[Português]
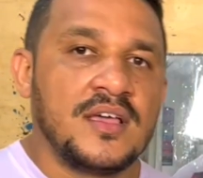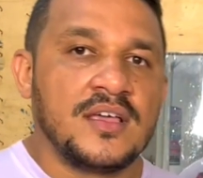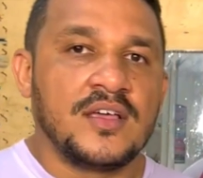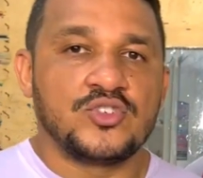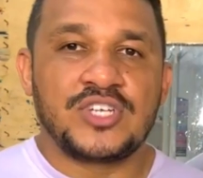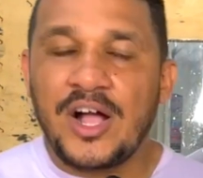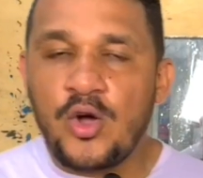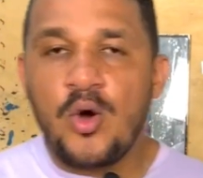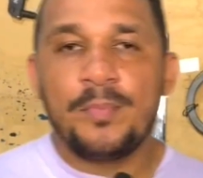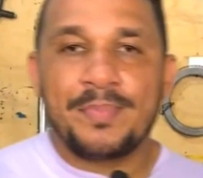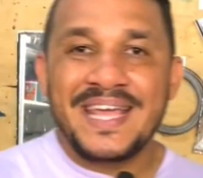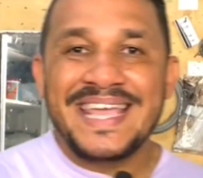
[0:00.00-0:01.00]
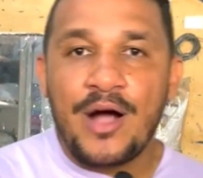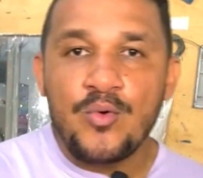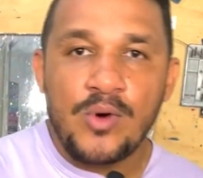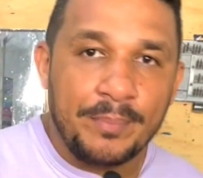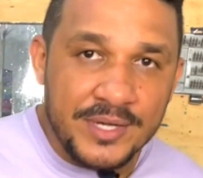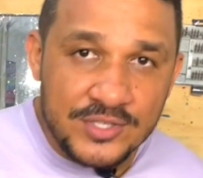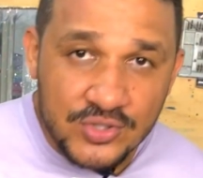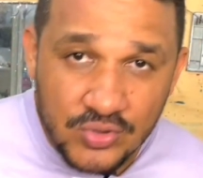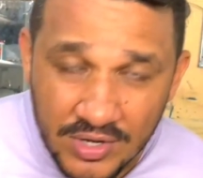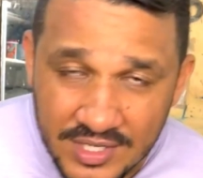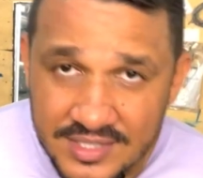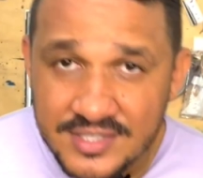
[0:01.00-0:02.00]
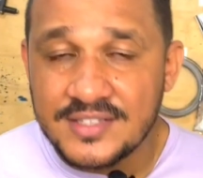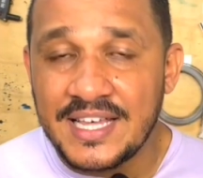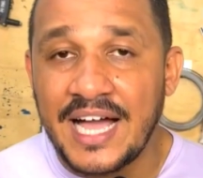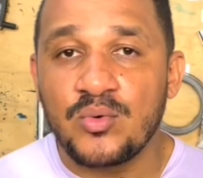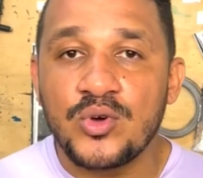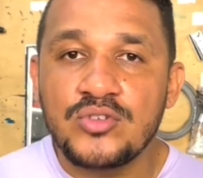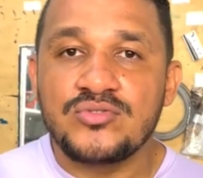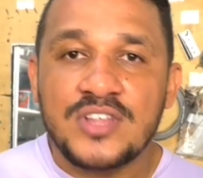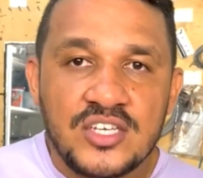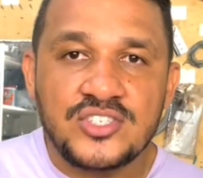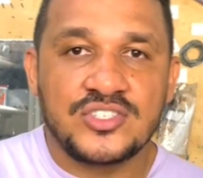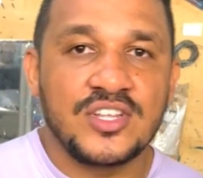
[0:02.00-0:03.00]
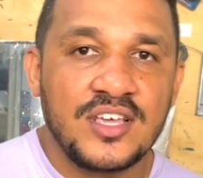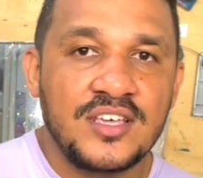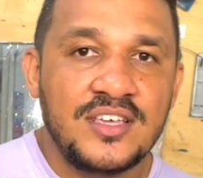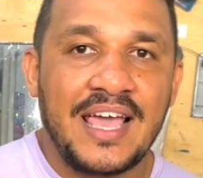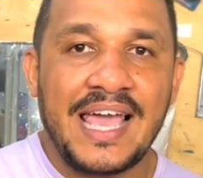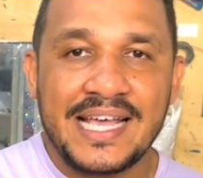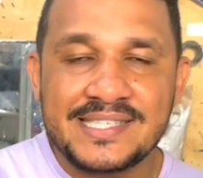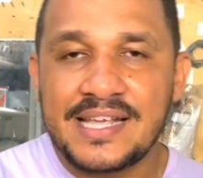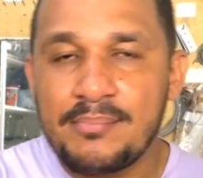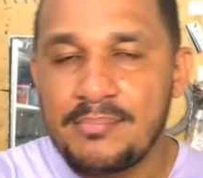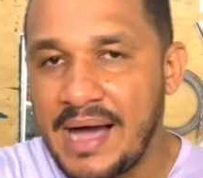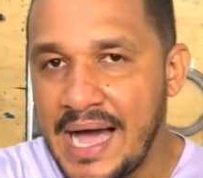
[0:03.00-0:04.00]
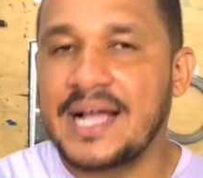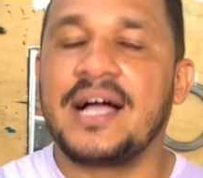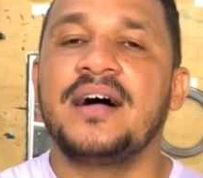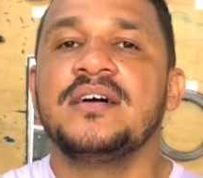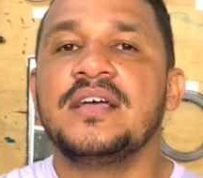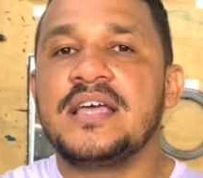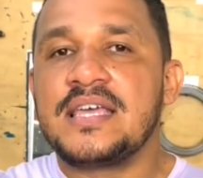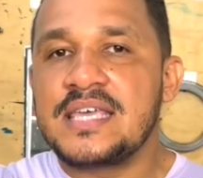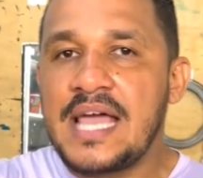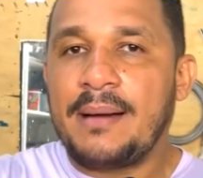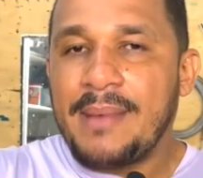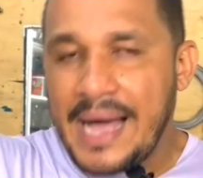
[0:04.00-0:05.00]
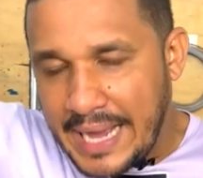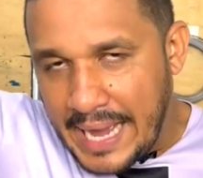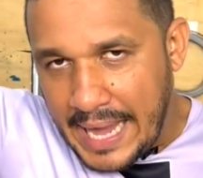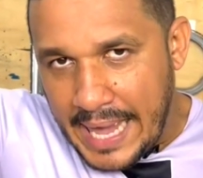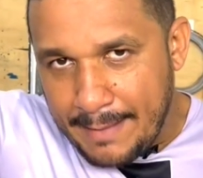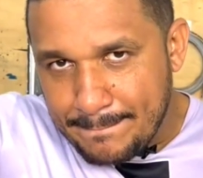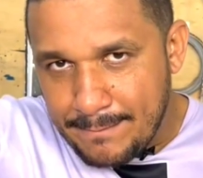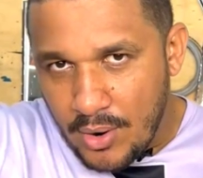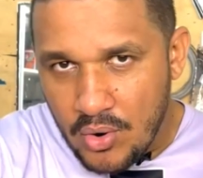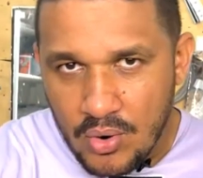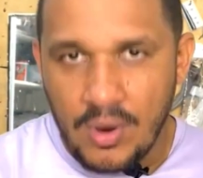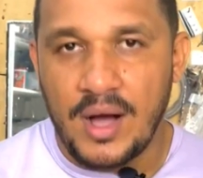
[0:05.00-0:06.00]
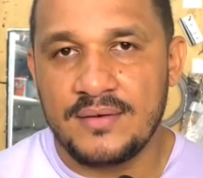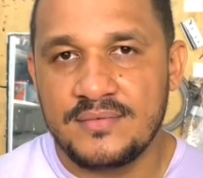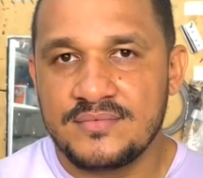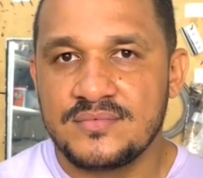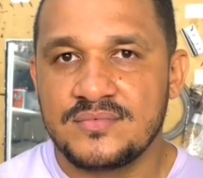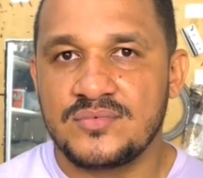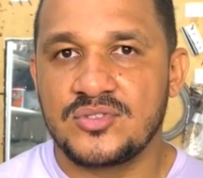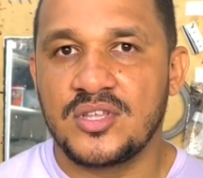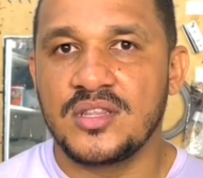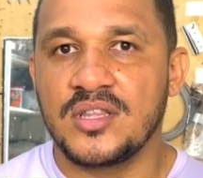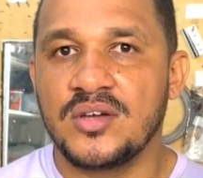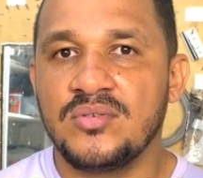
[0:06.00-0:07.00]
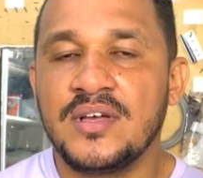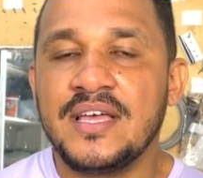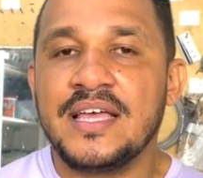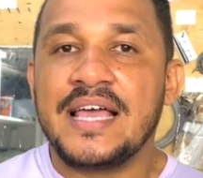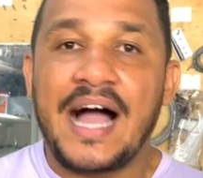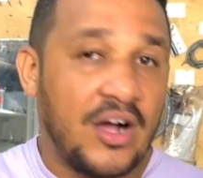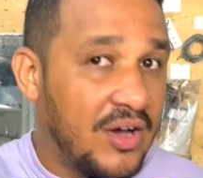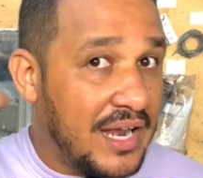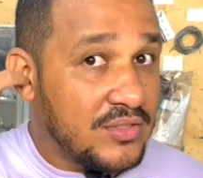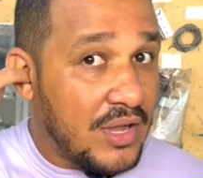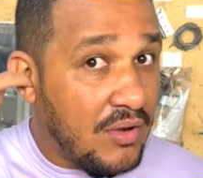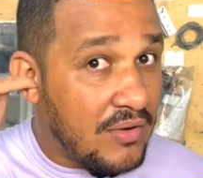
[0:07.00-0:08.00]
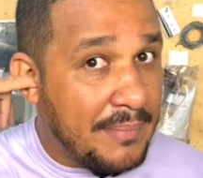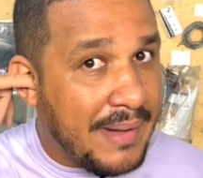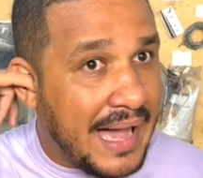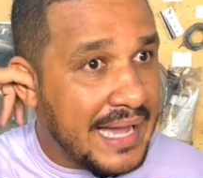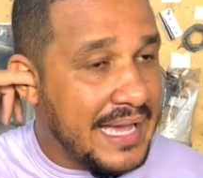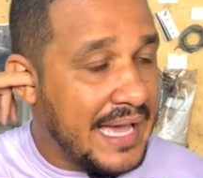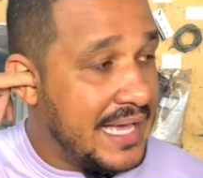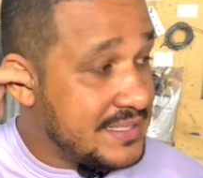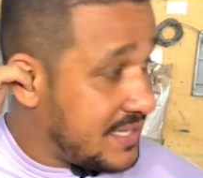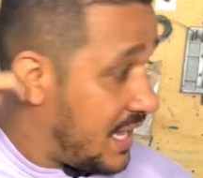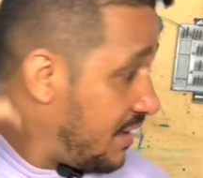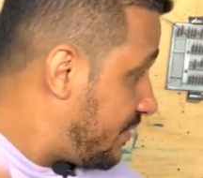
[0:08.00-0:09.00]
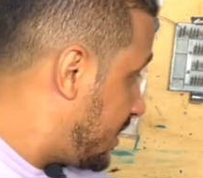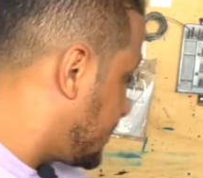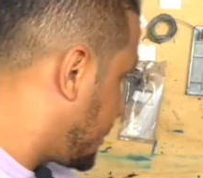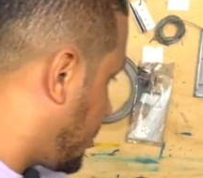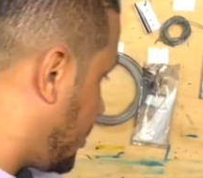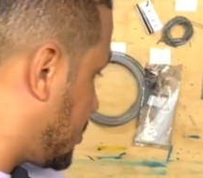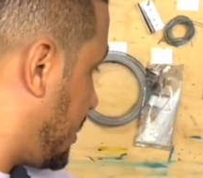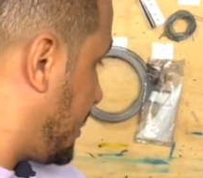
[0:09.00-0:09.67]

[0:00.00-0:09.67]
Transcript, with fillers: Eu já comprei a uma pessoa que disse, Tiago, eu testei essa marca e a marca é boa, entendeu? Agora não é qualquer marca, é essa referência aqui, eu acho que tem